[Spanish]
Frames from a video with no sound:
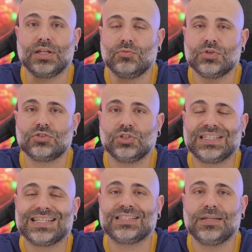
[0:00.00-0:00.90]
en nuestro
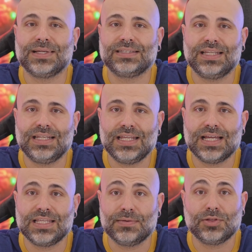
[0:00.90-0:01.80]
test de
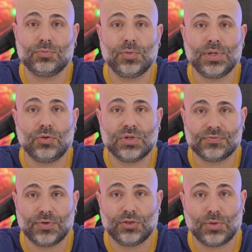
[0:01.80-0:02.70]
batería, llevando el móvil a un
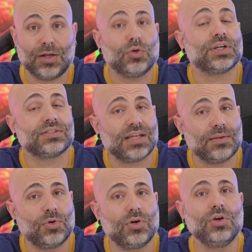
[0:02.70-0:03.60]
esfuerzo algo
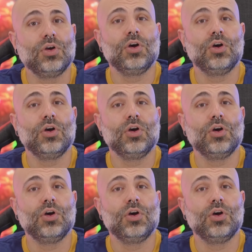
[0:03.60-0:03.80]
extremo